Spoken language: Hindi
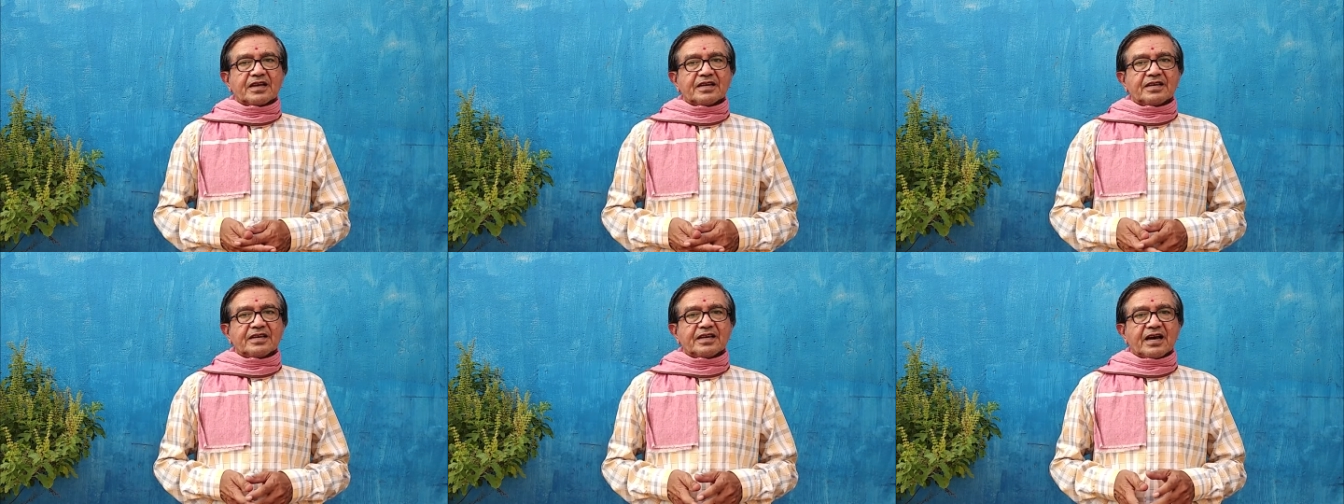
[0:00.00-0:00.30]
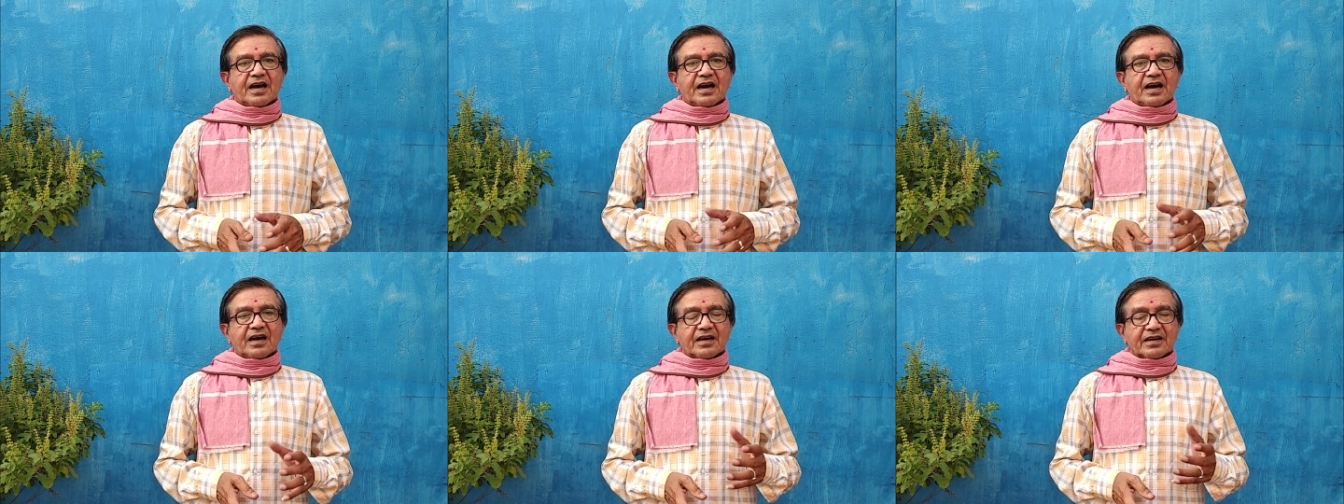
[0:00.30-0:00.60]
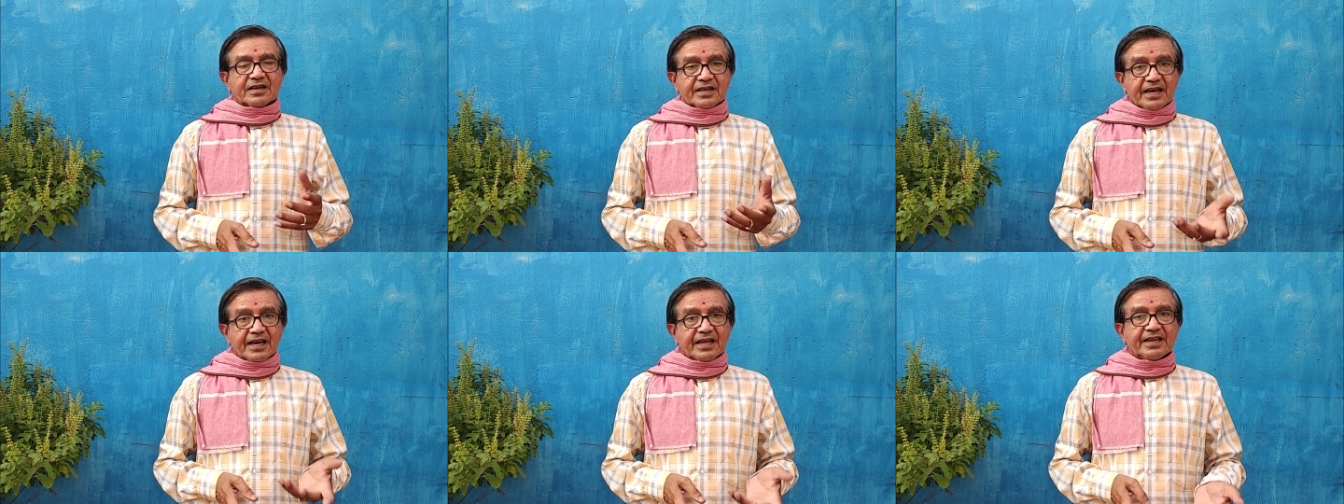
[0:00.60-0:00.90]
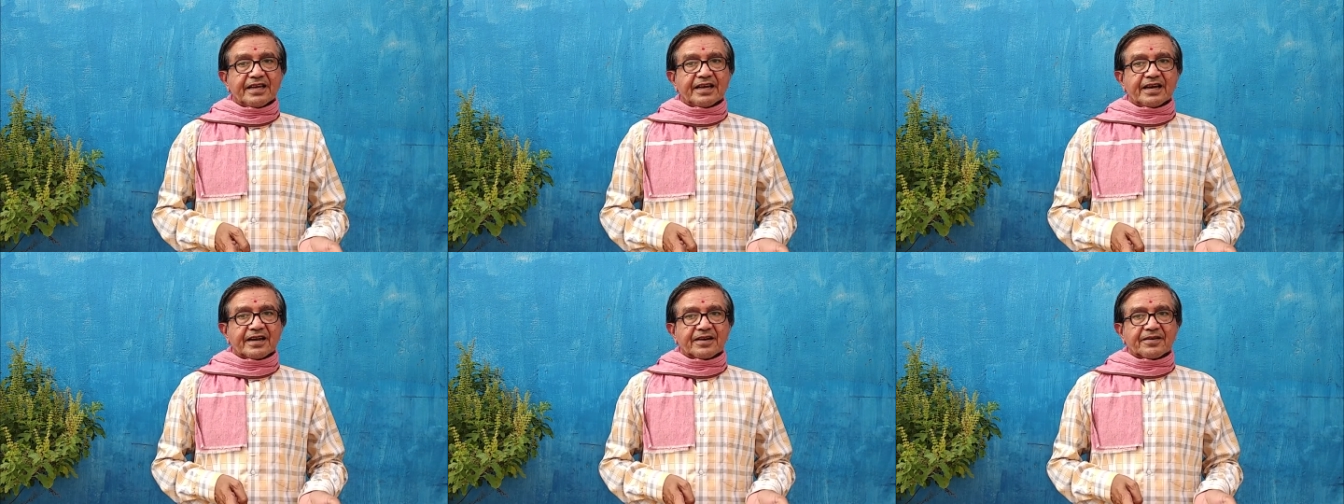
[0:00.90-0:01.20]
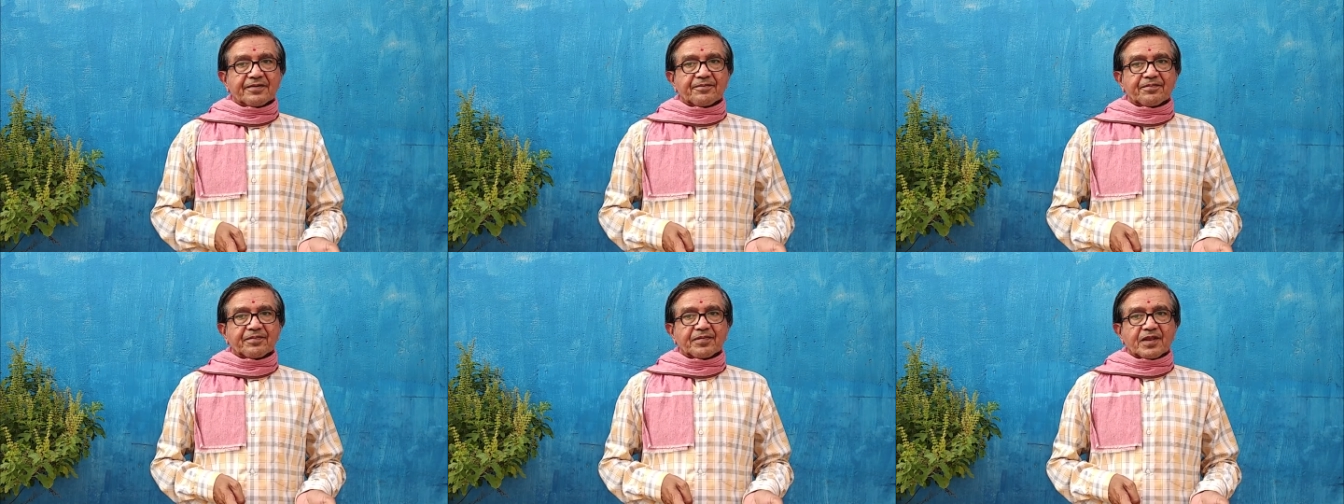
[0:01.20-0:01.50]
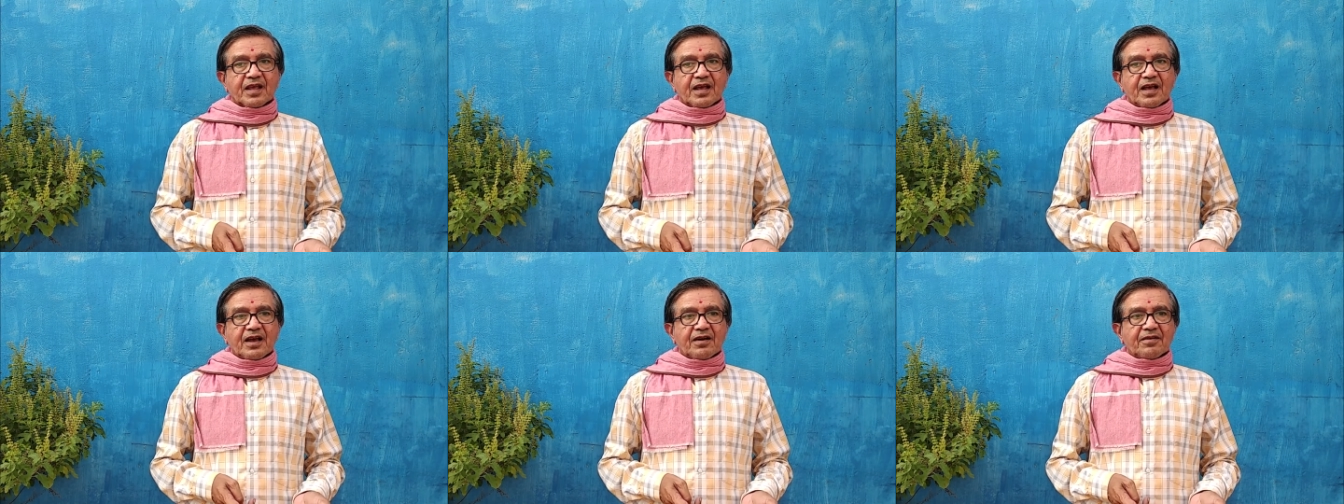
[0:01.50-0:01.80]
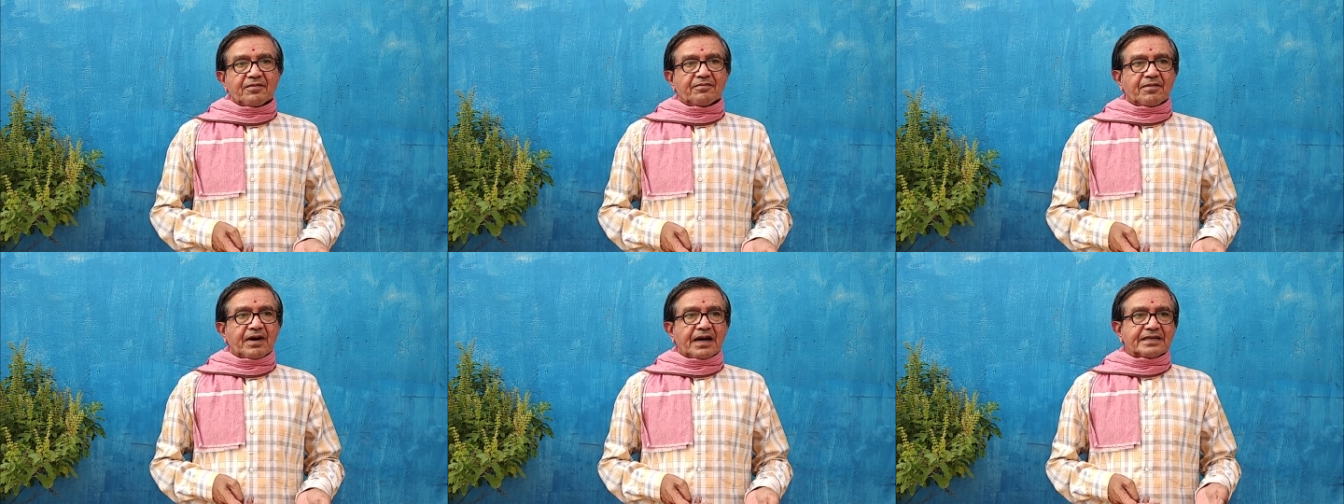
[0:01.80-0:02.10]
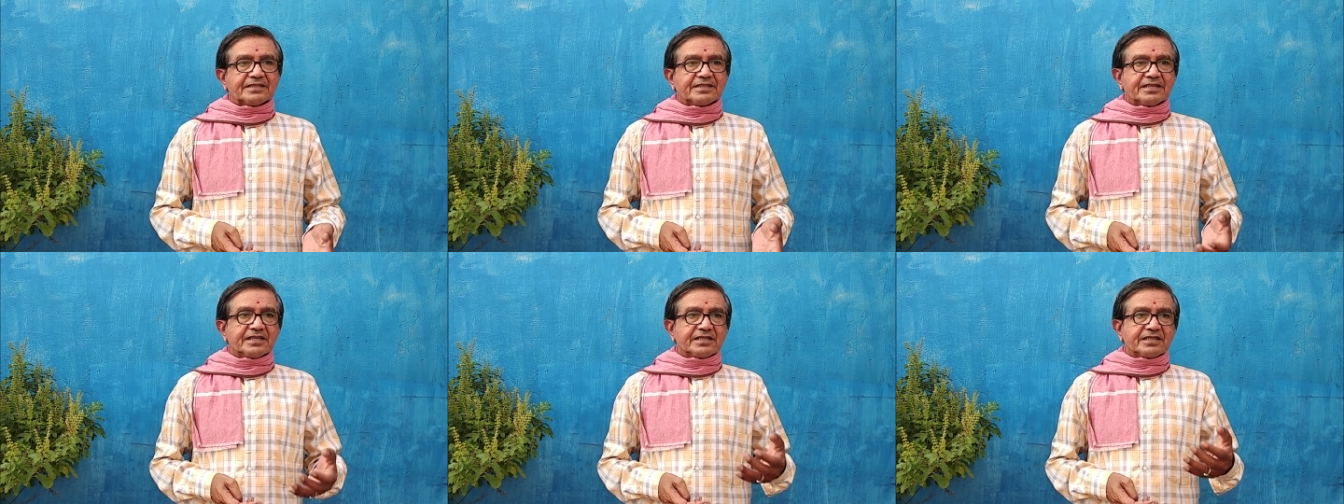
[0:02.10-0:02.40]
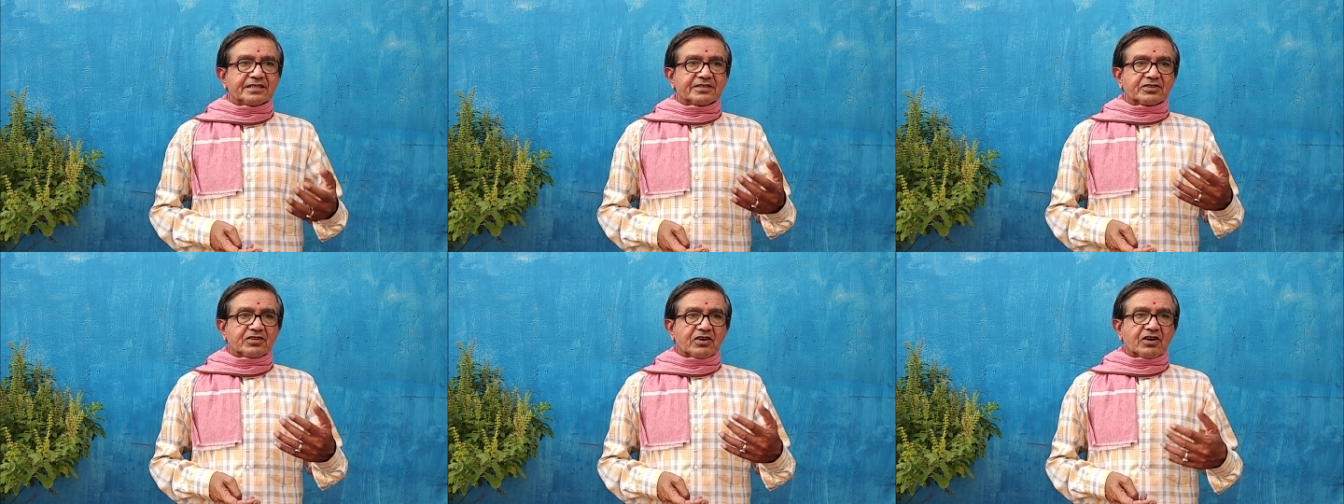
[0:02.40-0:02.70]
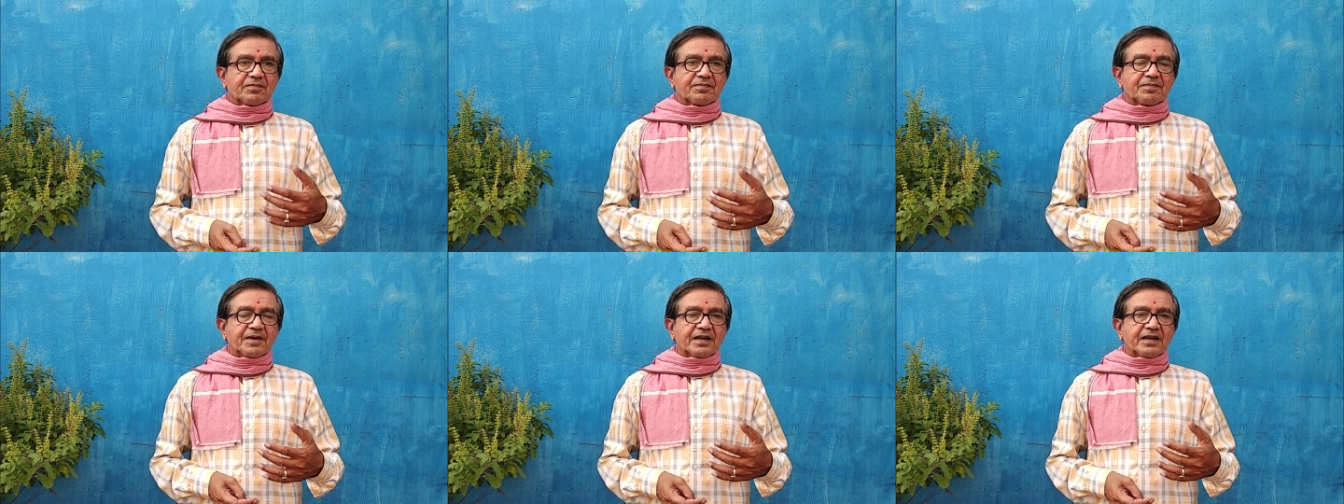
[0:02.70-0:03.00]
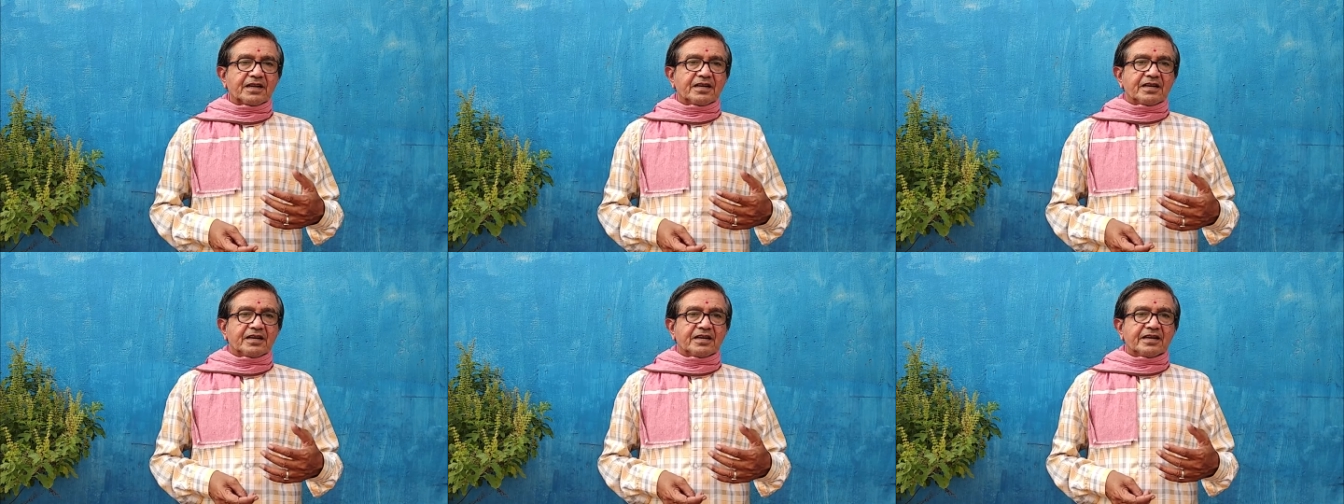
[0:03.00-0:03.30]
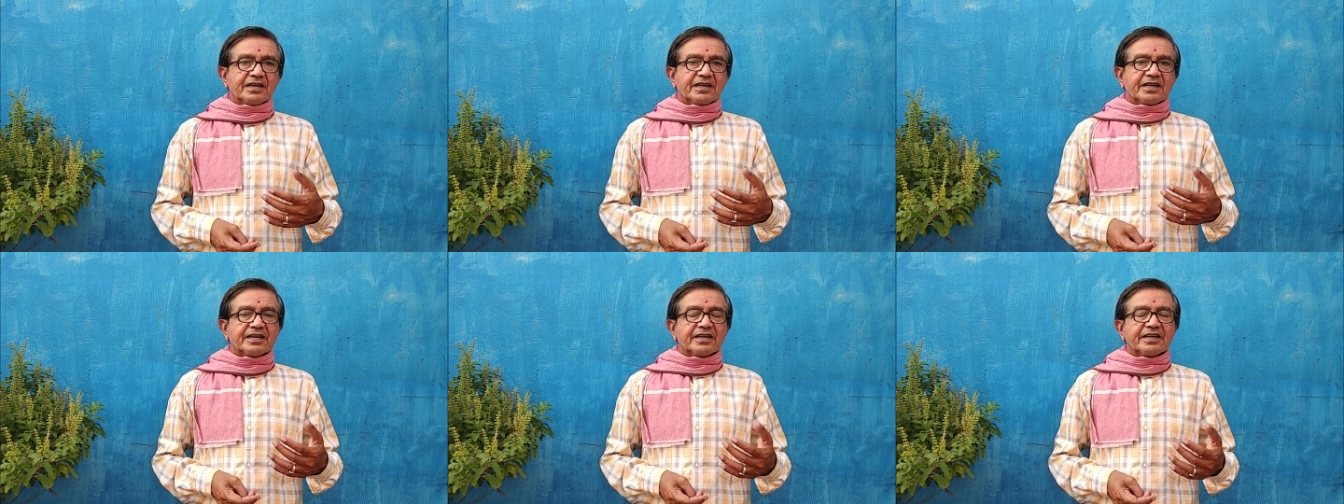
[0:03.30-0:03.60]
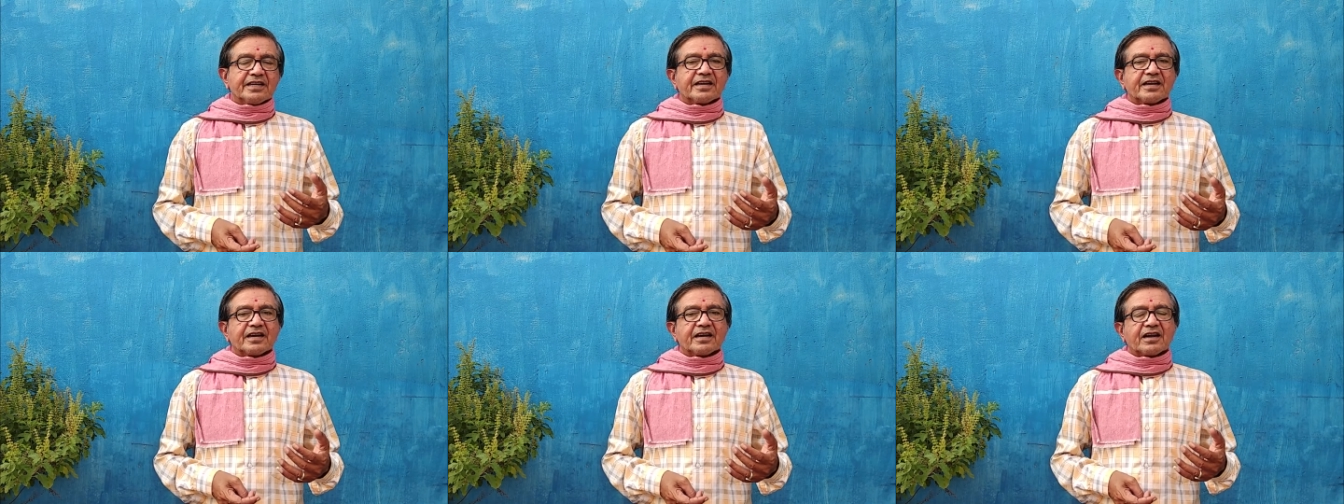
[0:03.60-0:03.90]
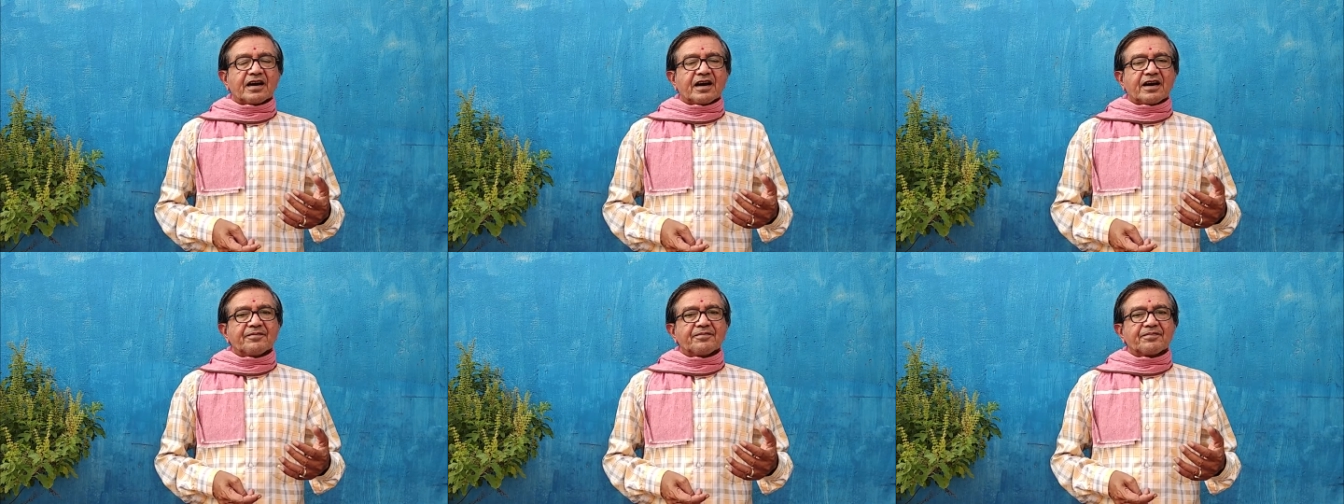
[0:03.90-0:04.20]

या कैरियर मानसिक तौर पर रेडी रहना